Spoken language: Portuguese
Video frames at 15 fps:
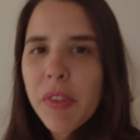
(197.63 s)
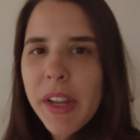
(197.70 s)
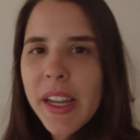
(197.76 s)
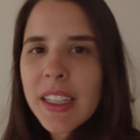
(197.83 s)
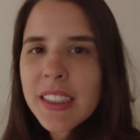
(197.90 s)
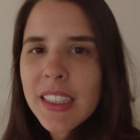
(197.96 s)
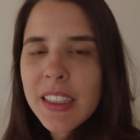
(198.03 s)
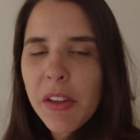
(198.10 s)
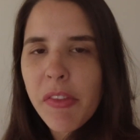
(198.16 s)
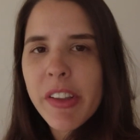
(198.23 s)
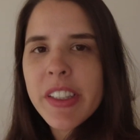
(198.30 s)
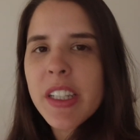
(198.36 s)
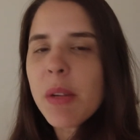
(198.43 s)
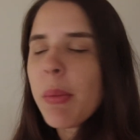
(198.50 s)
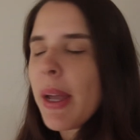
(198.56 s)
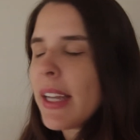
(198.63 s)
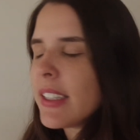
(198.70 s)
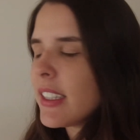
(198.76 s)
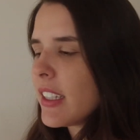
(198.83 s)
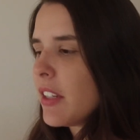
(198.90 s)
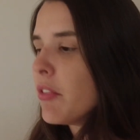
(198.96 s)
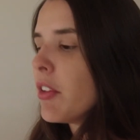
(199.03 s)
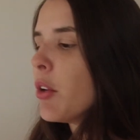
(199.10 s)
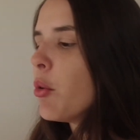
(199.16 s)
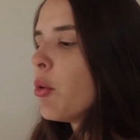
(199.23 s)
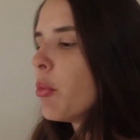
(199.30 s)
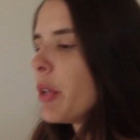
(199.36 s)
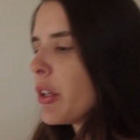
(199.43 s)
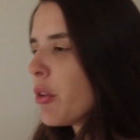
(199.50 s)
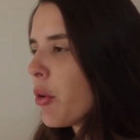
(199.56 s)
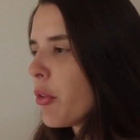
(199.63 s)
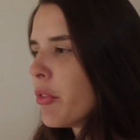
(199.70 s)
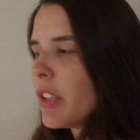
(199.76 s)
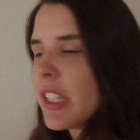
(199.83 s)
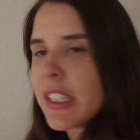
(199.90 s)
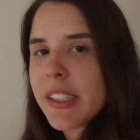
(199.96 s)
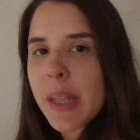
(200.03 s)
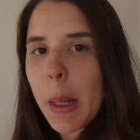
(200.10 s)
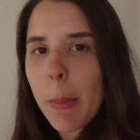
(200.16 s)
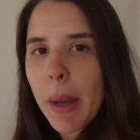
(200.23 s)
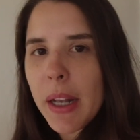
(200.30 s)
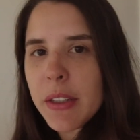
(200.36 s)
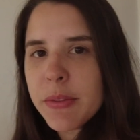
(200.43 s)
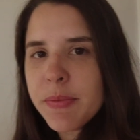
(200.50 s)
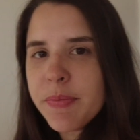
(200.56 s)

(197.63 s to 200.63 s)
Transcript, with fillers: ver se ele está fazendo merda aqui. Venham comigo conferir esse trabalho.